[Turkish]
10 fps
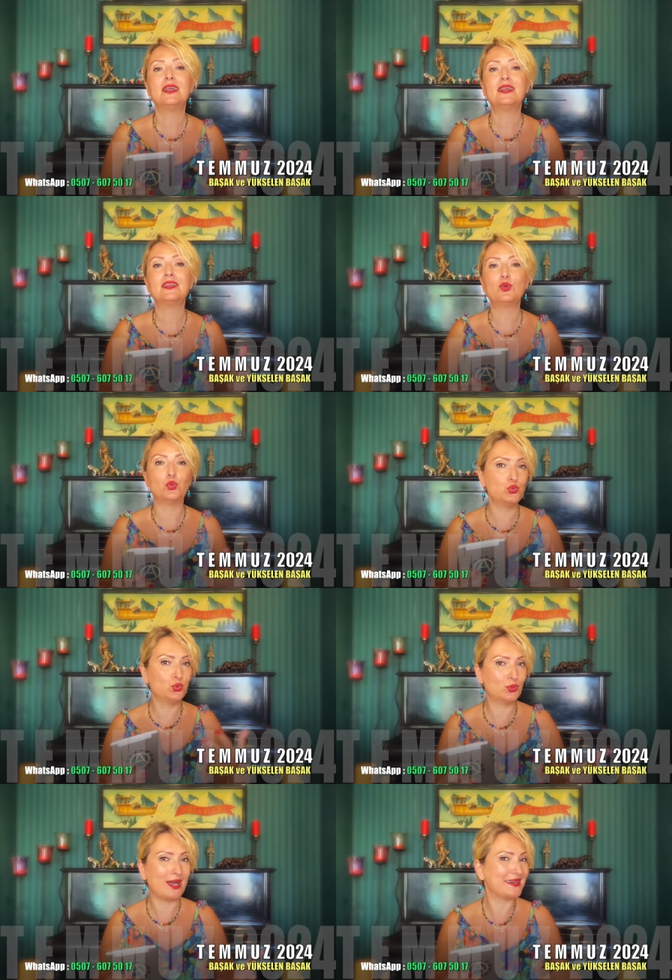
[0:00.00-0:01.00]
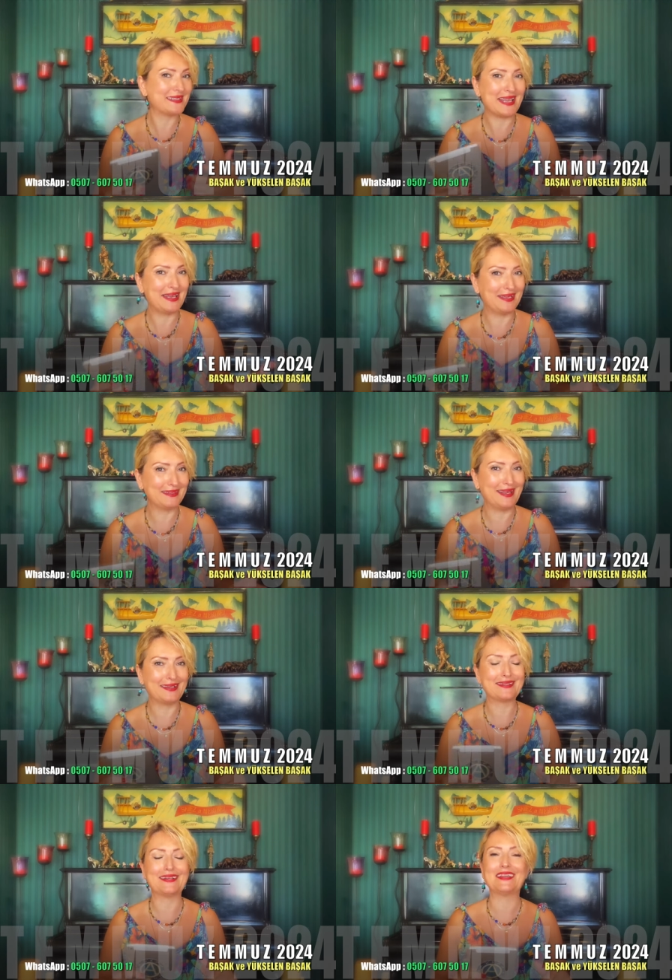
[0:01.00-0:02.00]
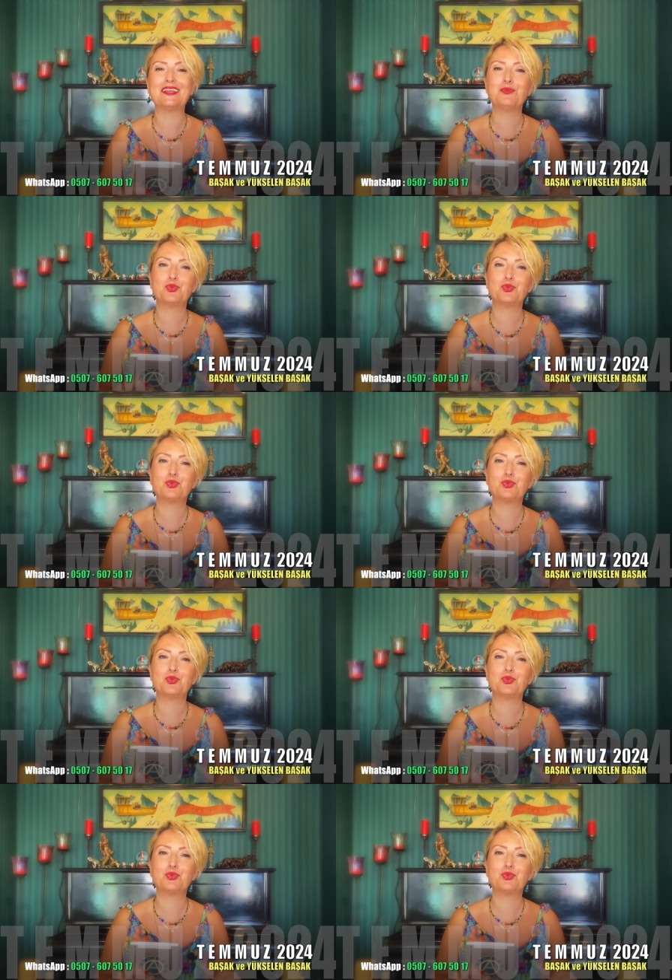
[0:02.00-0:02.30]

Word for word: yolculuklar seyahatler hani